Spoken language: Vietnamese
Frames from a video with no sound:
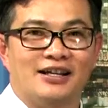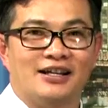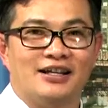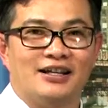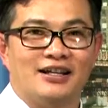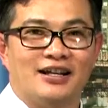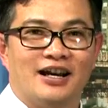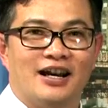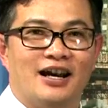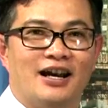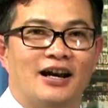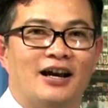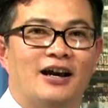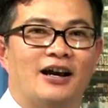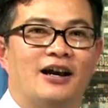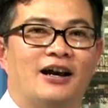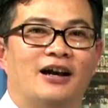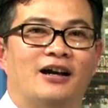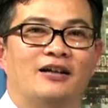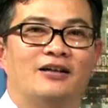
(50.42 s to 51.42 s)

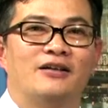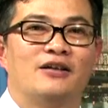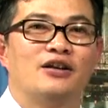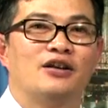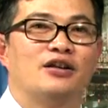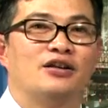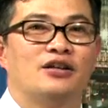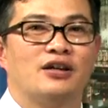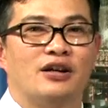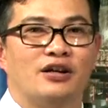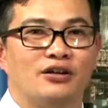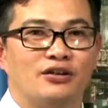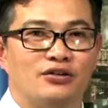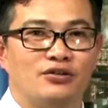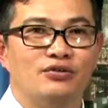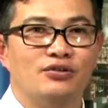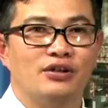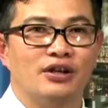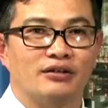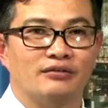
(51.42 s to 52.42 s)
à, ờ, chủ
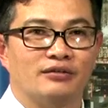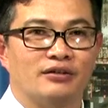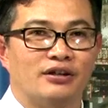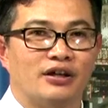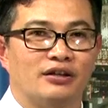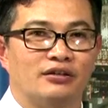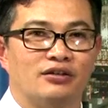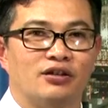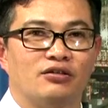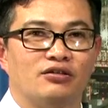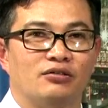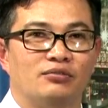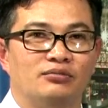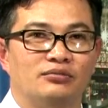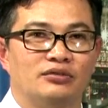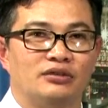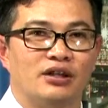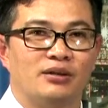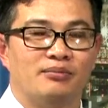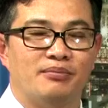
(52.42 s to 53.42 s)
nhật vừa rồi tôi cũng
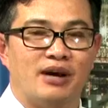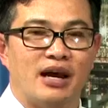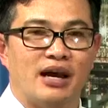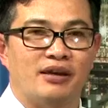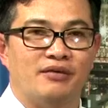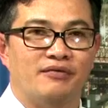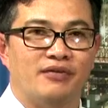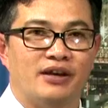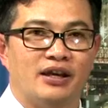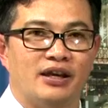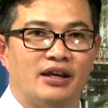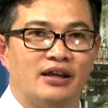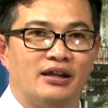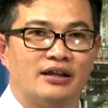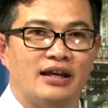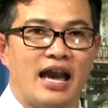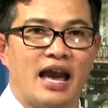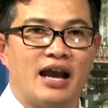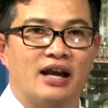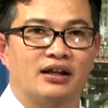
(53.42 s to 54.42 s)
trình bày về
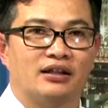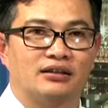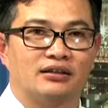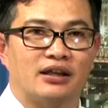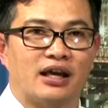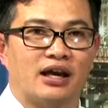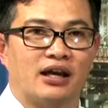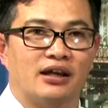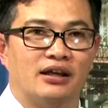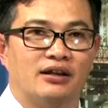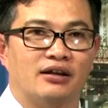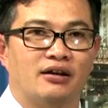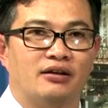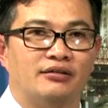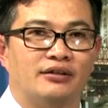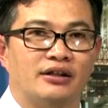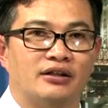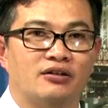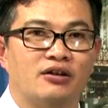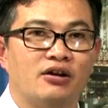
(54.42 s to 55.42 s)
gan tại
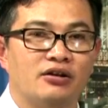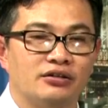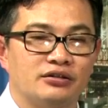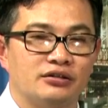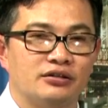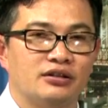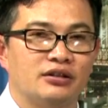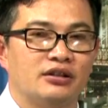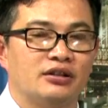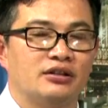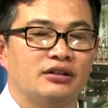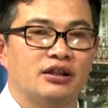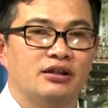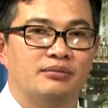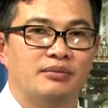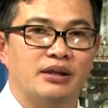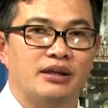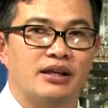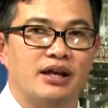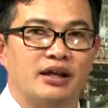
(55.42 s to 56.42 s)
Orange Coast thì
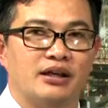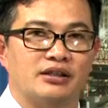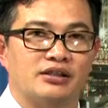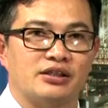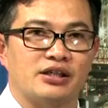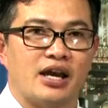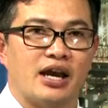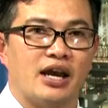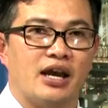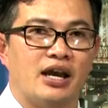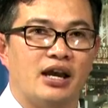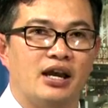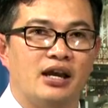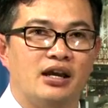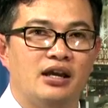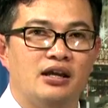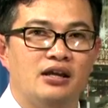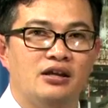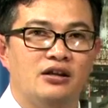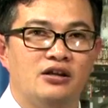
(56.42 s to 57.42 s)
bây giờ
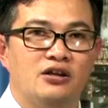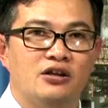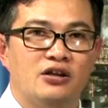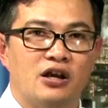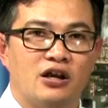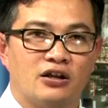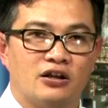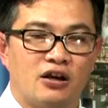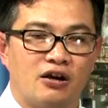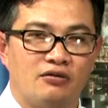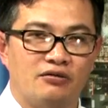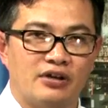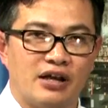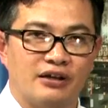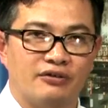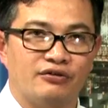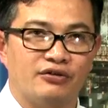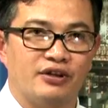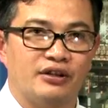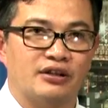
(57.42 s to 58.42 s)
sẽ có vài
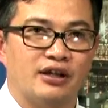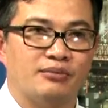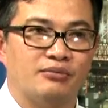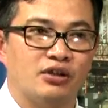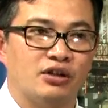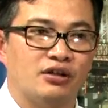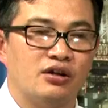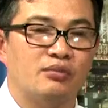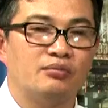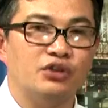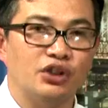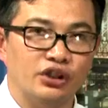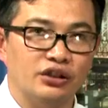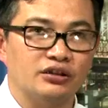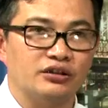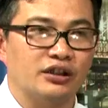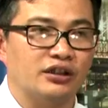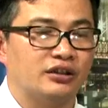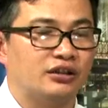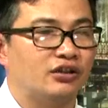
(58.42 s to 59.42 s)
quý vị tham dự không được
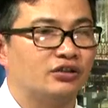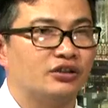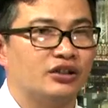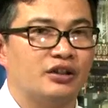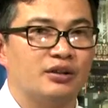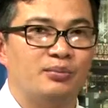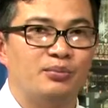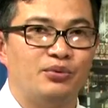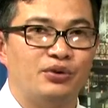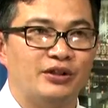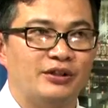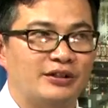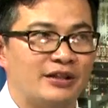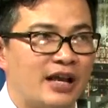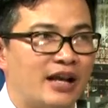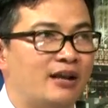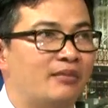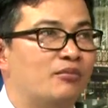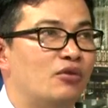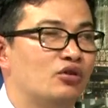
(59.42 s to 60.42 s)
thì tôi sẽ
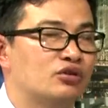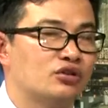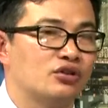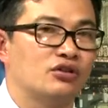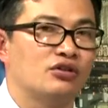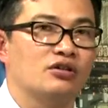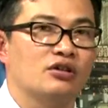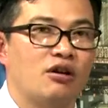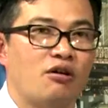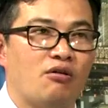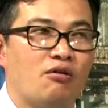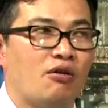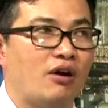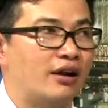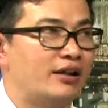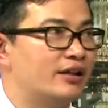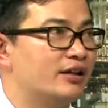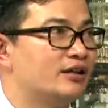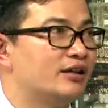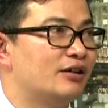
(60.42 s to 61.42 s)
present một số câu hỏi
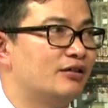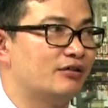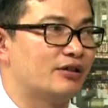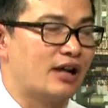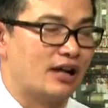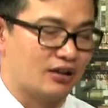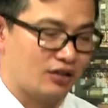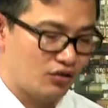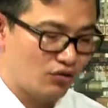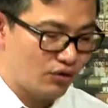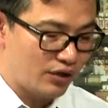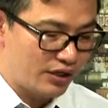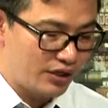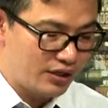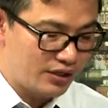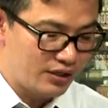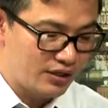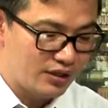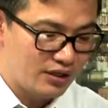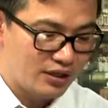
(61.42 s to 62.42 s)
những điều cần chú
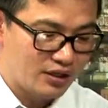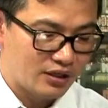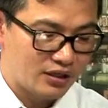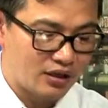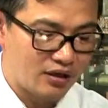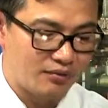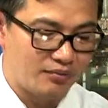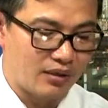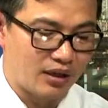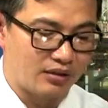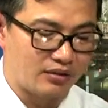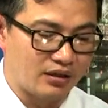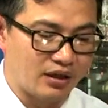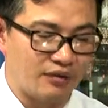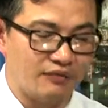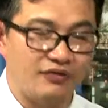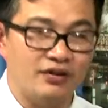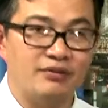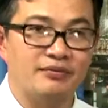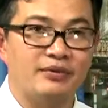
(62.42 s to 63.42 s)
ý ừ. cho bệnh à,
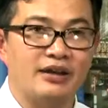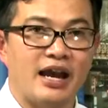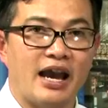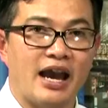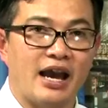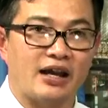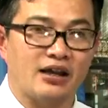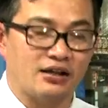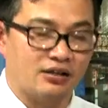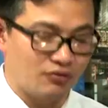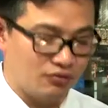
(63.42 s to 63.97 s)
viêm gan của